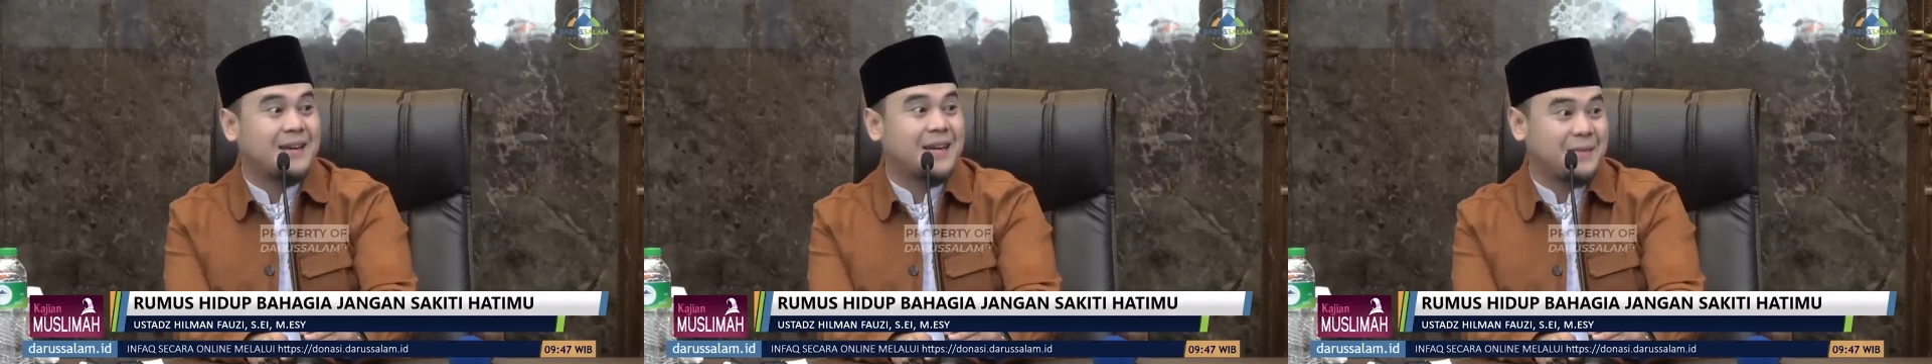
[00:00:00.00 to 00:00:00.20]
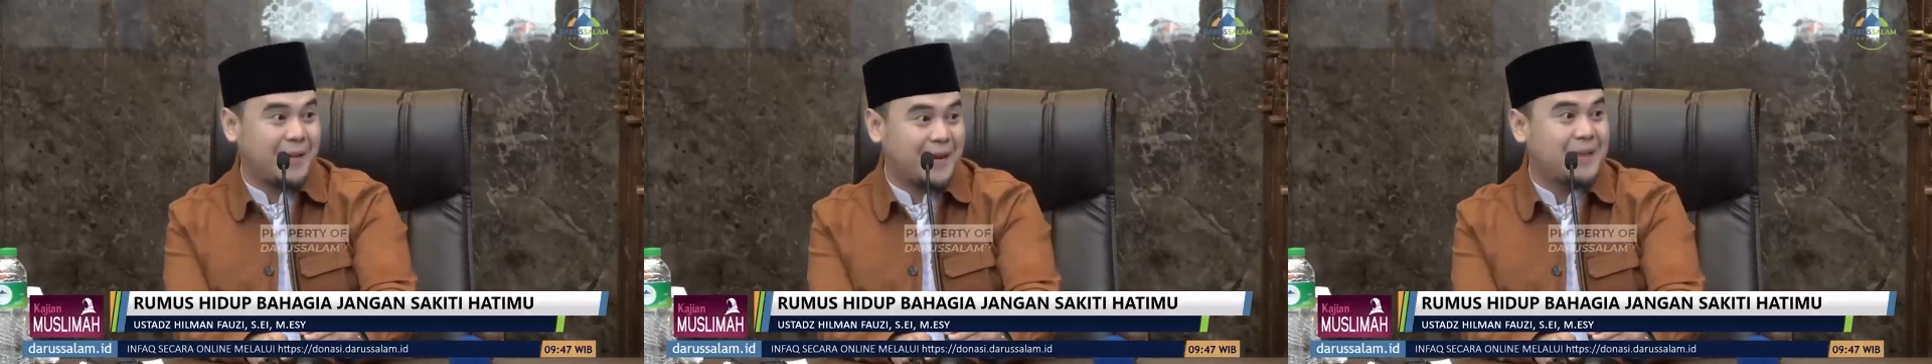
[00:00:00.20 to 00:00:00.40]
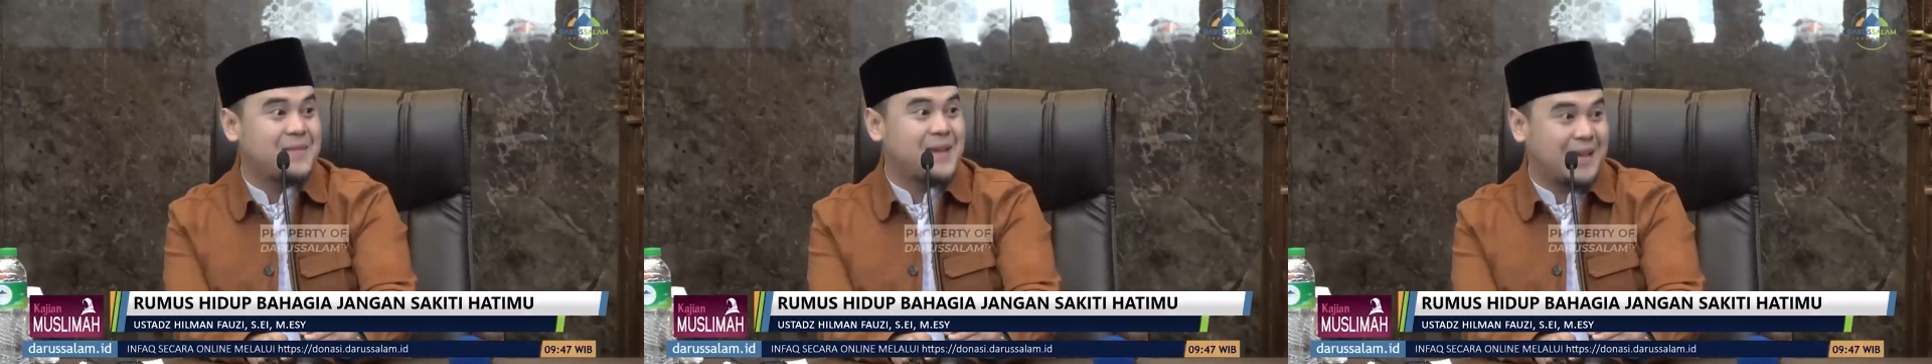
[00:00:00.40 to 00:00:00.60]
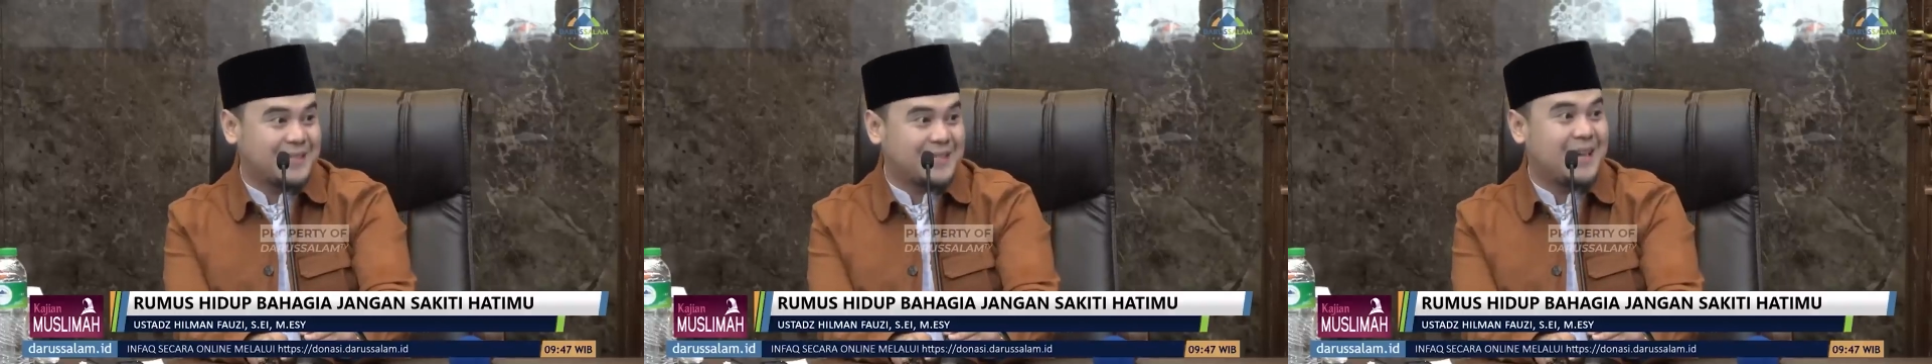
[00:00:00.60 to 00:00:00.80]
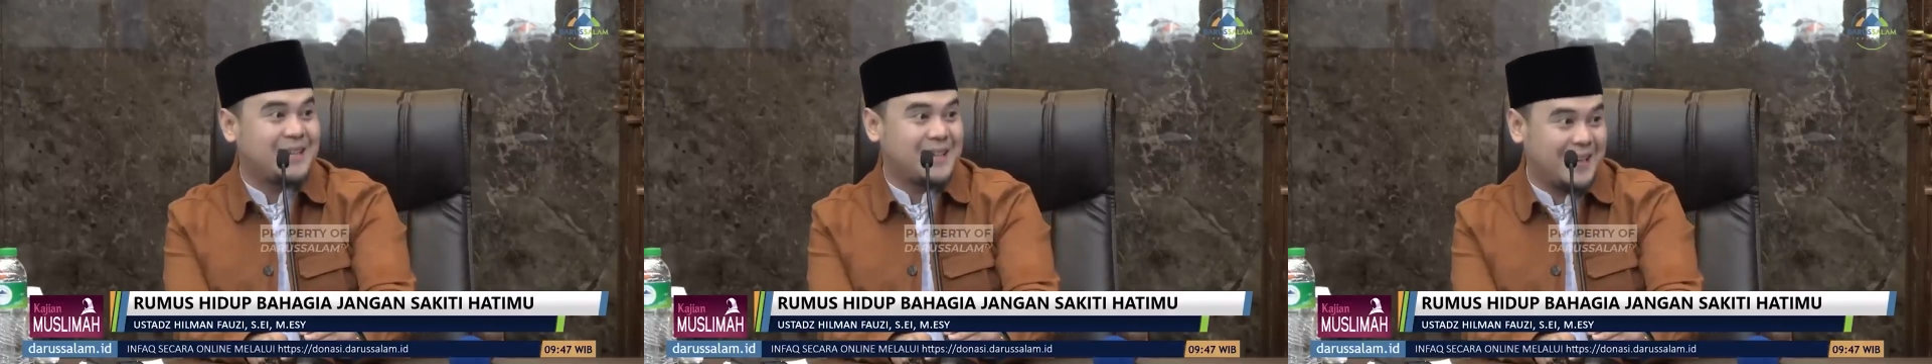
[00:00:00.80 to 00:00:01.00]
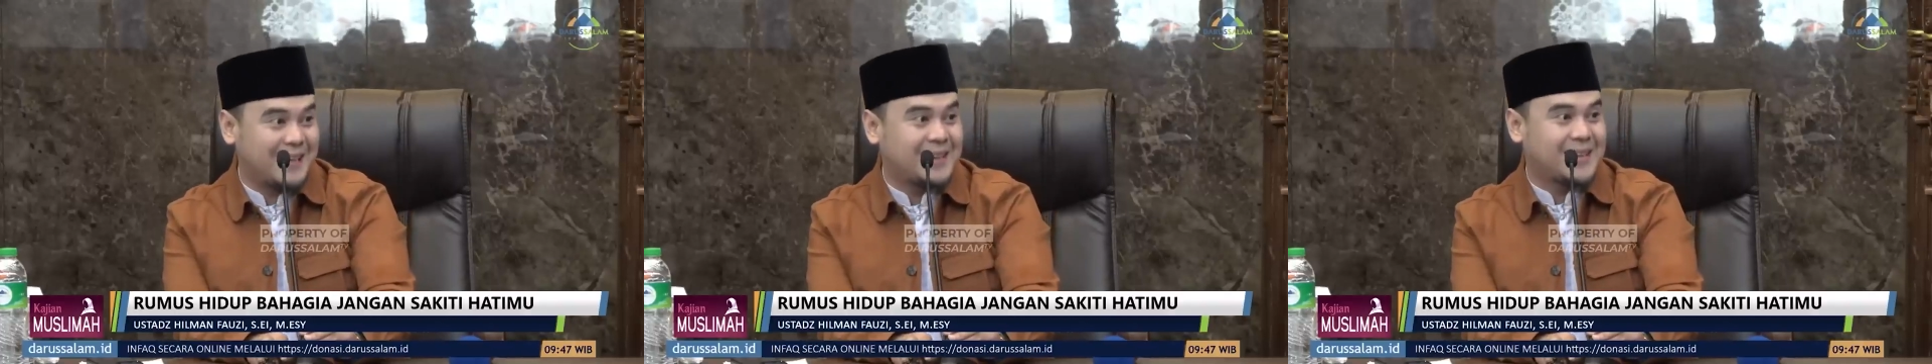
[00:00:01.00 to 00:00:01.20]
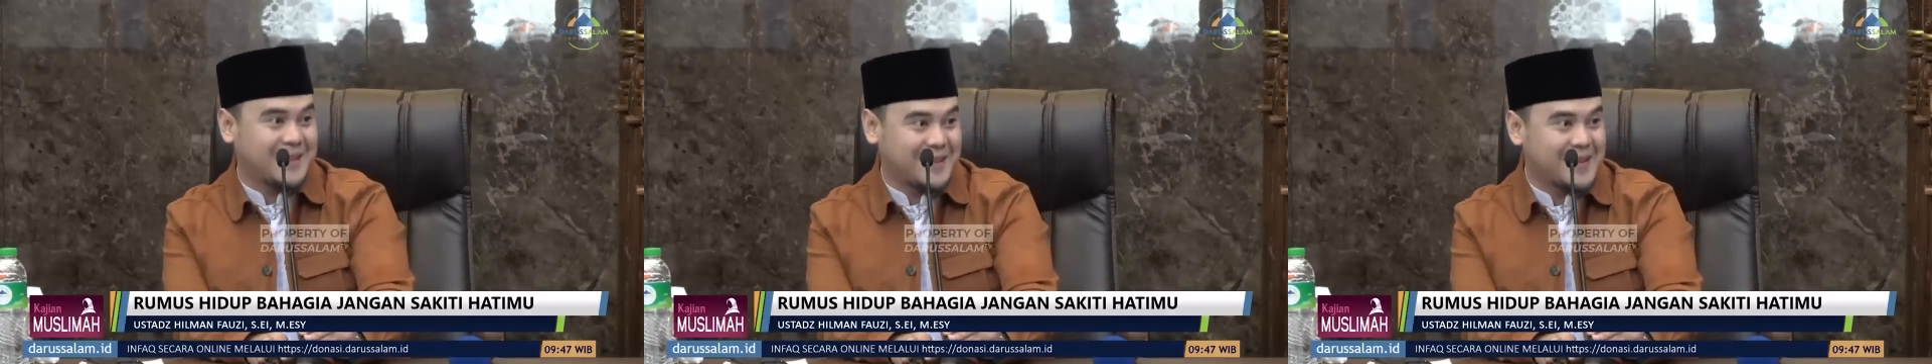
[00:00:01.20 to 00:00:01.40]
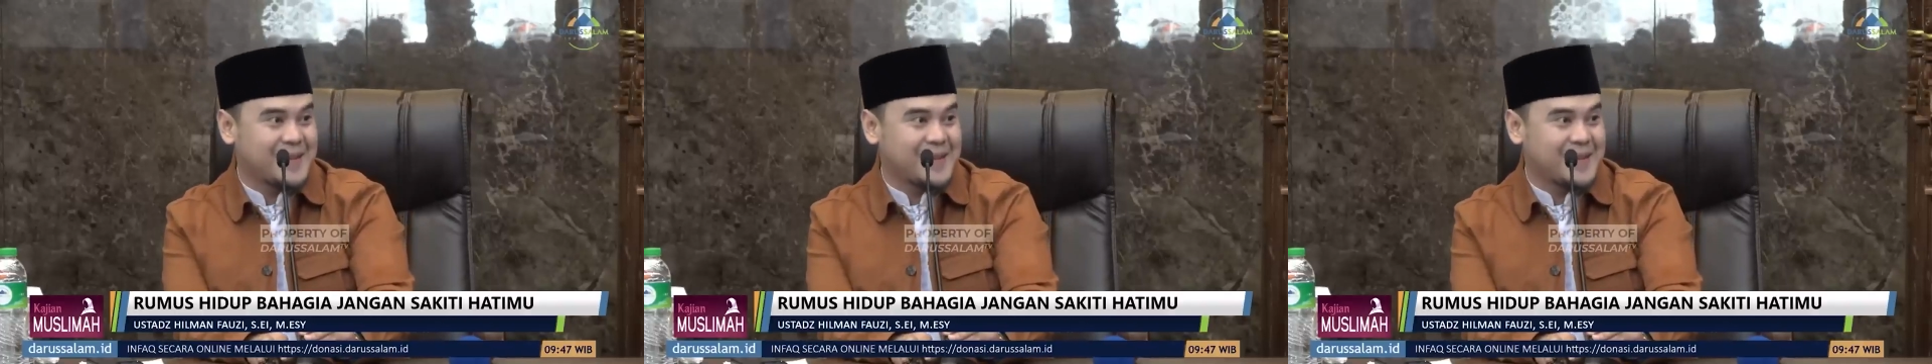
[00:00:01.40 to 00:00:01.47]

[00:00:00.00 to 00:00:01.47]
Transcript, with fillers: daripada biasanya ini.